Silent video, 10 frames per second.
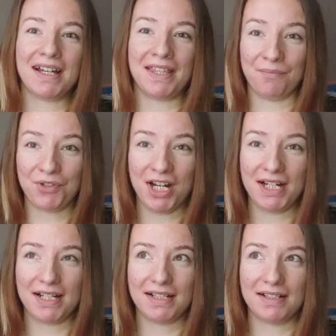
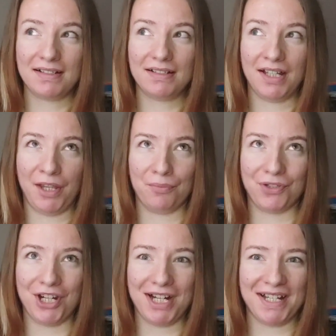Adamczak.
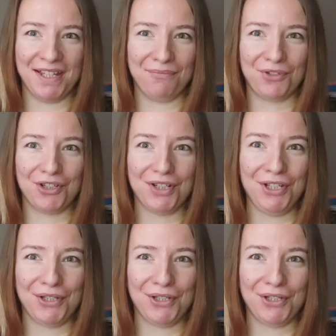Adamczak, Adamczyk,